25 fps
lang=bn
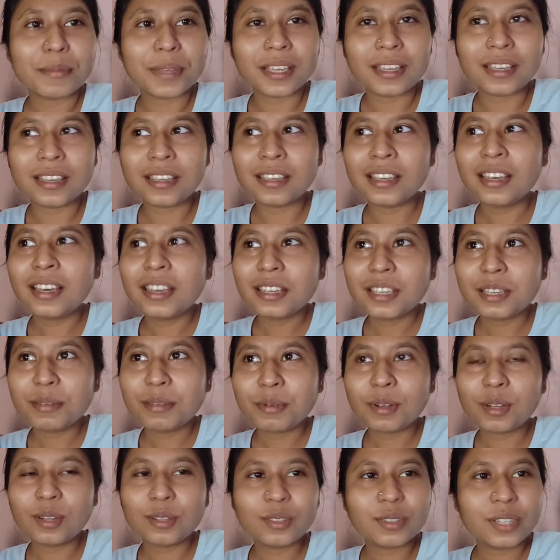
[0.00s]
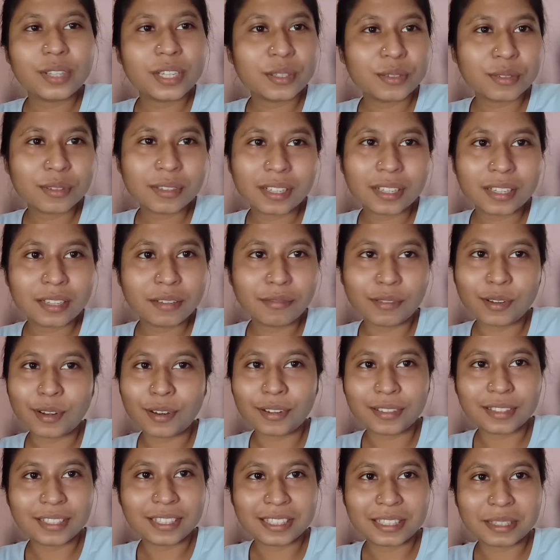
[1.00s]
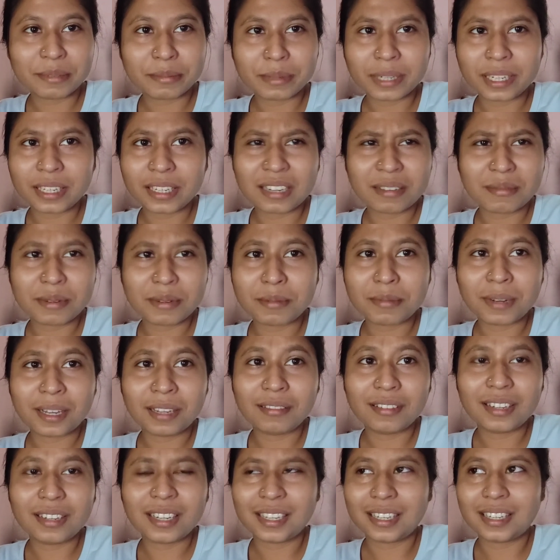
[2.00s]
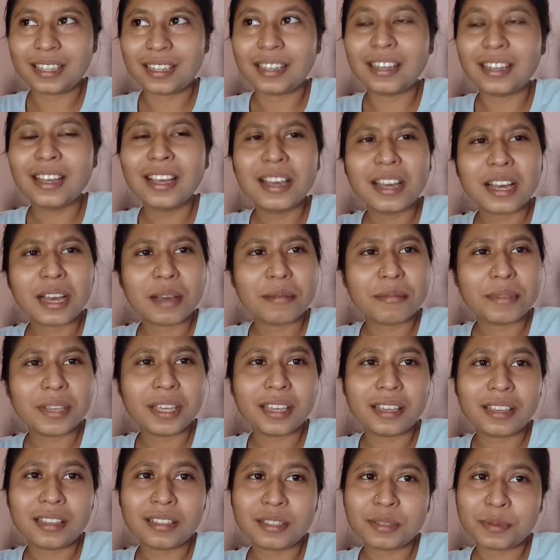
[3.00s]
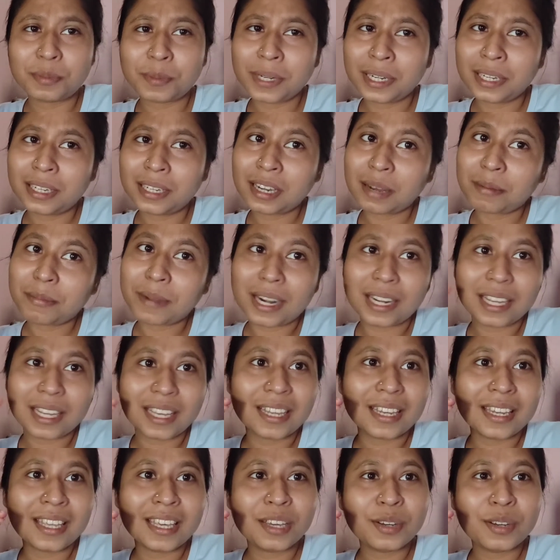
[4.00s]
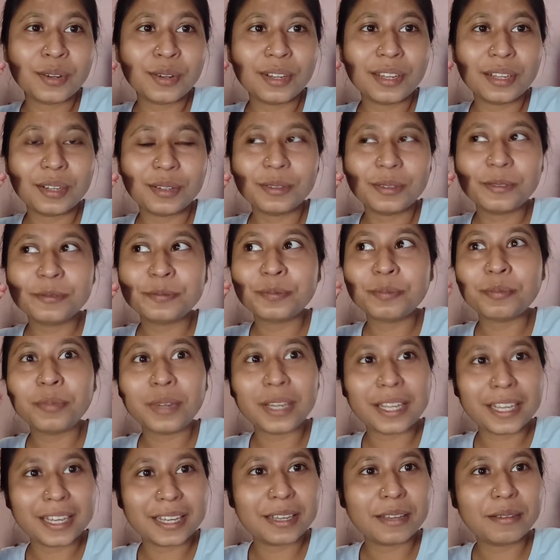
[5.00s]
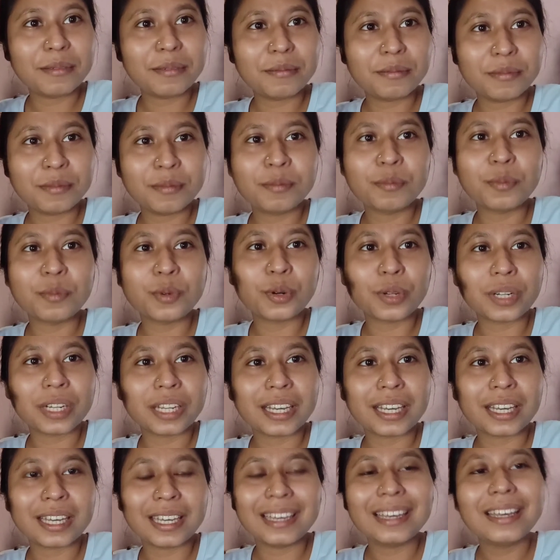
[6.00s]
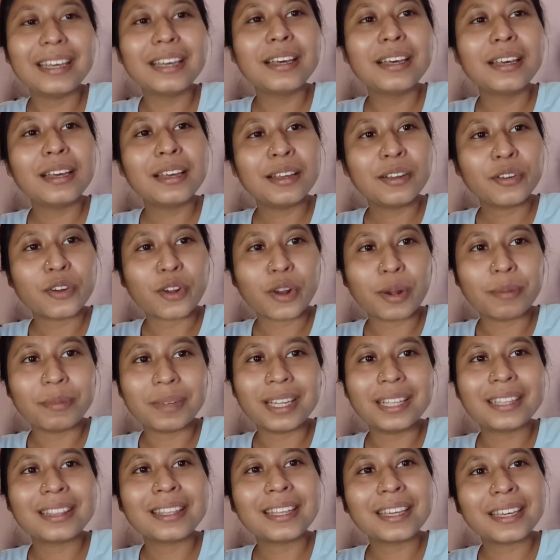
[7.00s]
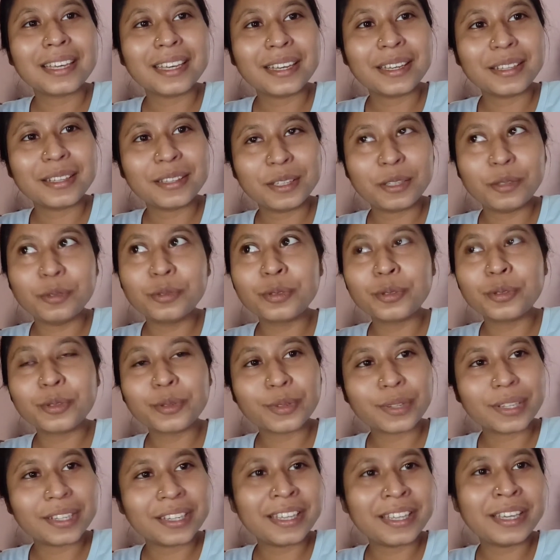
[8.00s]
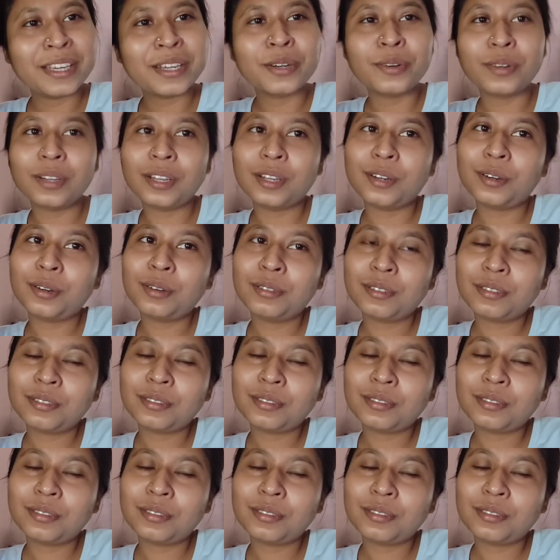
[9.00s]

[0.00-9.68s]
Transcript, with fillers: আমি কি বলো তো একটুখানি ব্লগ দেখতে পারি না আমার ভালো লাগে না আমি স্পিডটা বাড়িয়ে নিয়ে হলেও প্লে মোডটাকে নর্মালের থেকে দ্বিগুণ করে নিয়ে হলেও